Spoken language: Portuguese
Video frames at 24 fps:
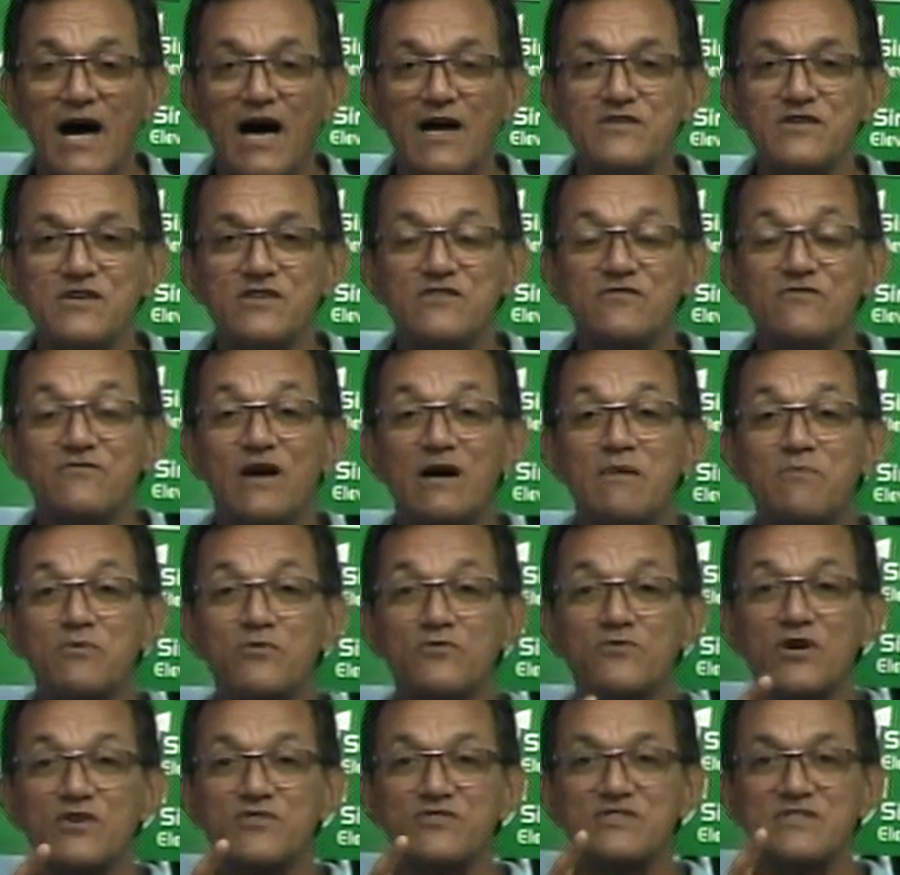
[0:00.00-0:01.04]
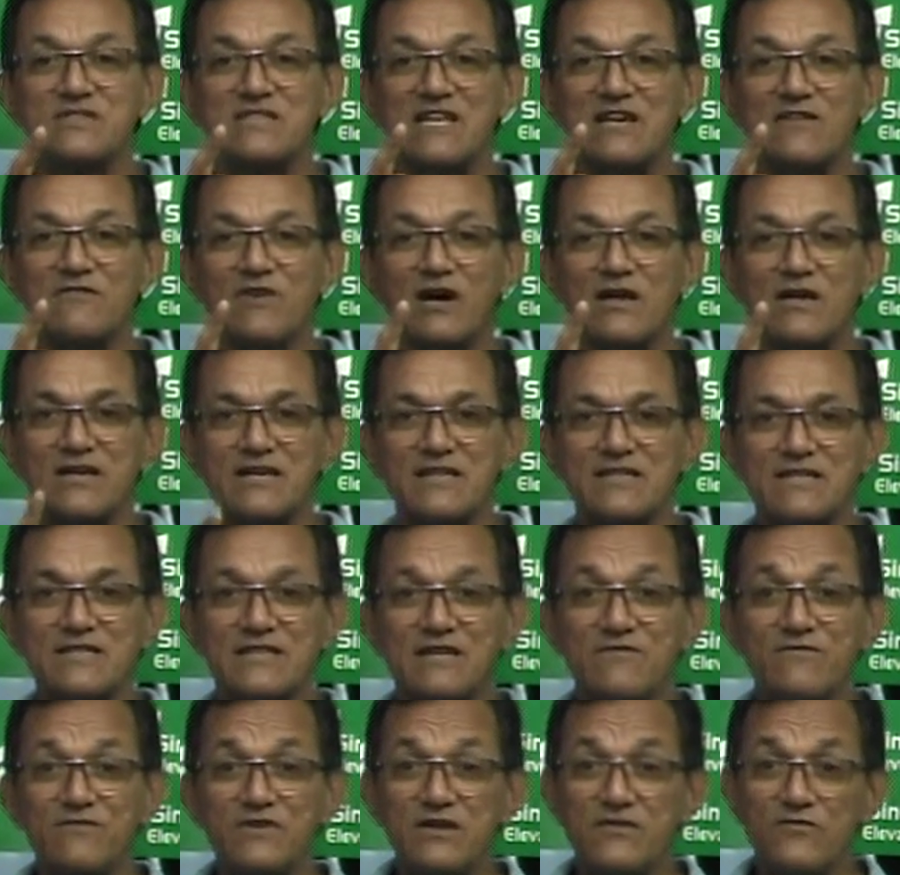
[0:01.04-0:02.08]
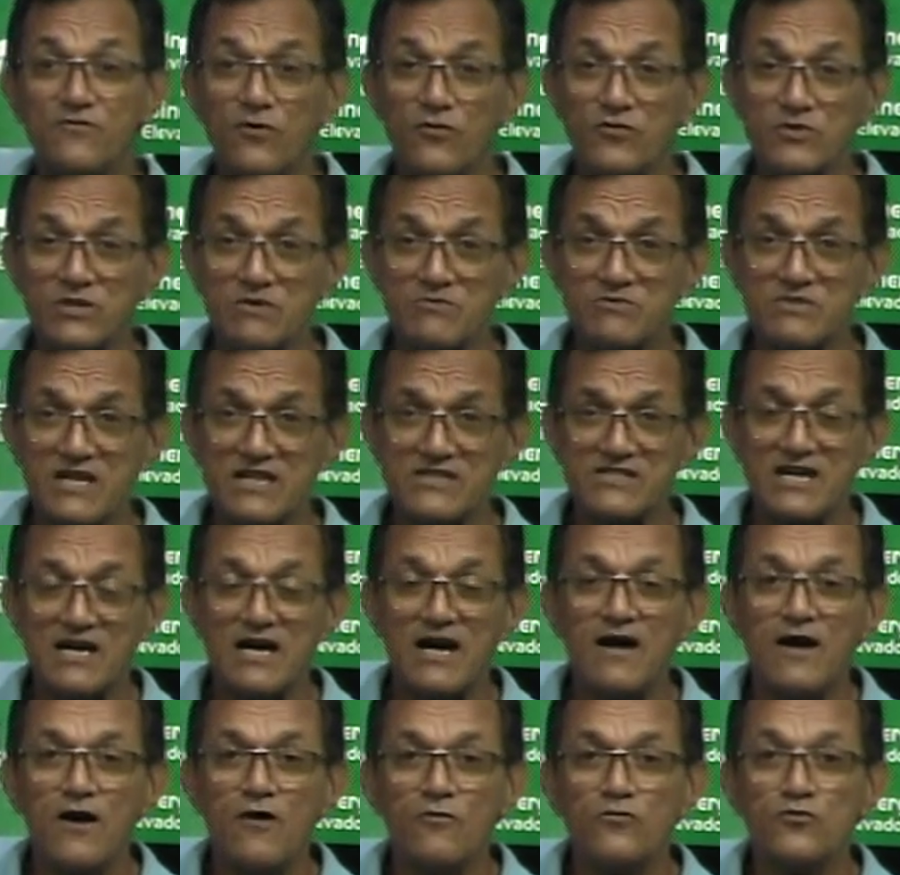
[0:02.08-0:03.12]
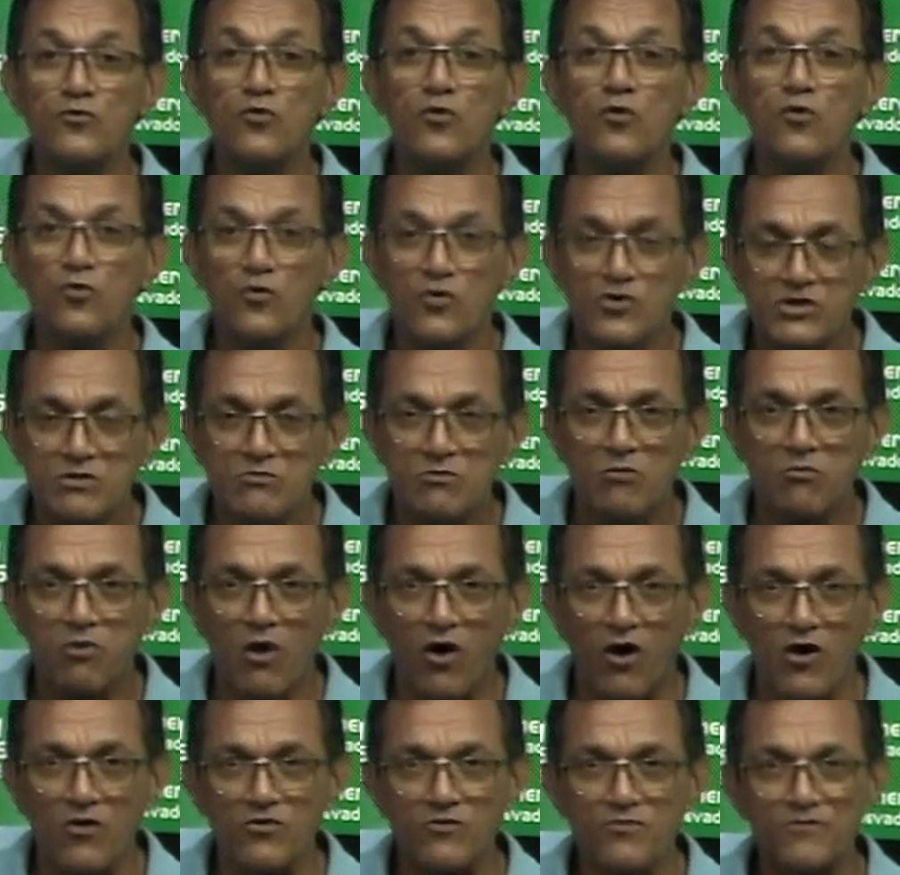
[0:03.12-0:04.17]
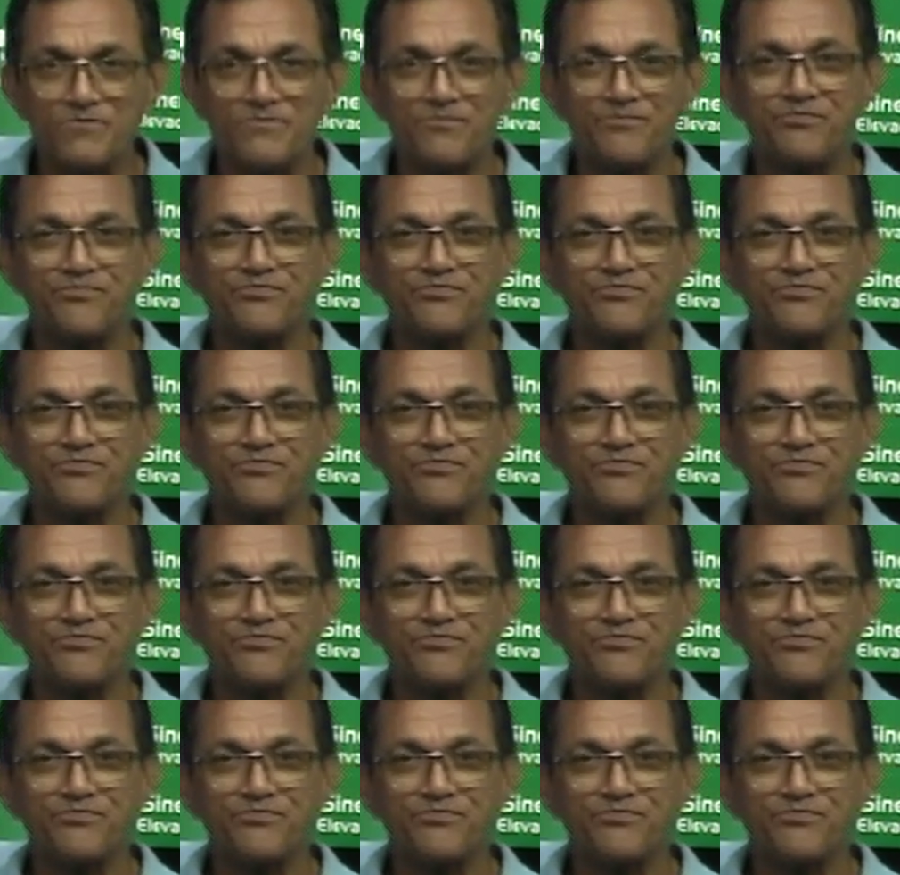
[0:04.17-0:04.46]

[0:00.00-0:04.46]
A gente vai para o nosso intervalo aqui na TV e voltamos já já no último bloco.